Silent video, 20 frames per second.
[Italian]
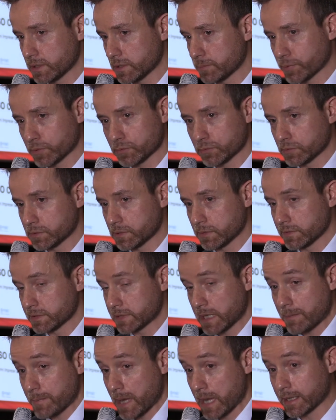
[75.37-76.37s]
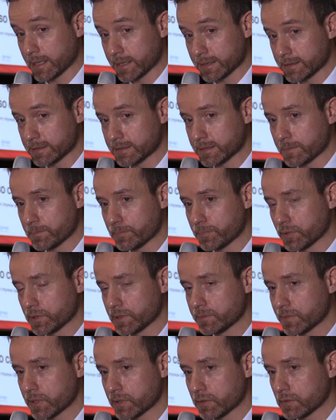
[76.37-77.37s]
di produttività, ma anche di tempo
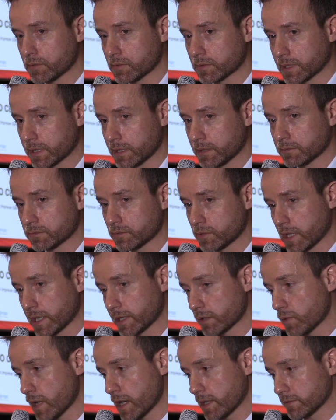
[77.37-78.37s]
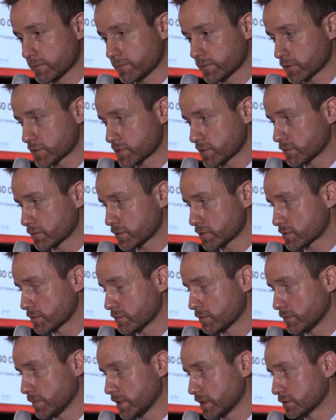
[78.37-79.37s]
libero che non ha uguali forse in questo
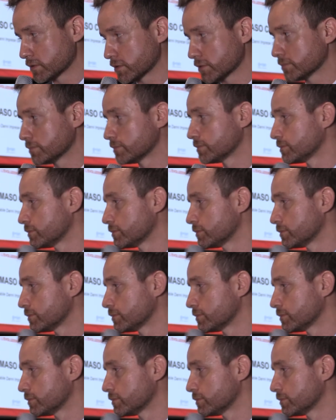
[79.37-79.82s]
momento.